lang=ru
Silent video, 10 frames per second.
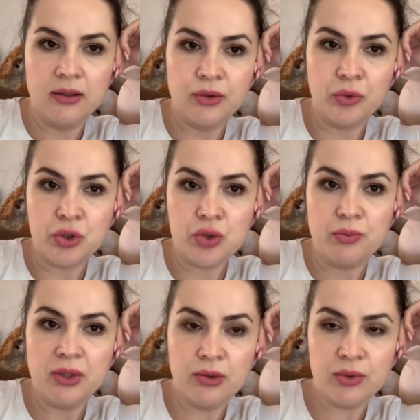ночью
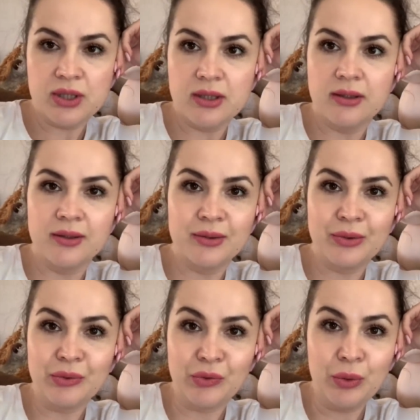минус,
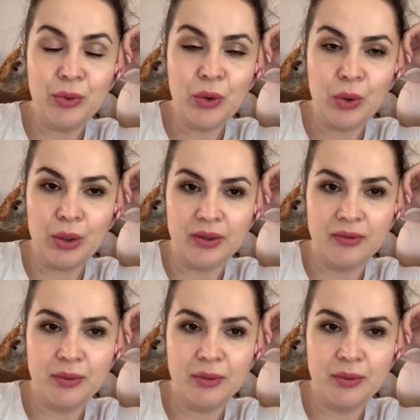то в доме холодно.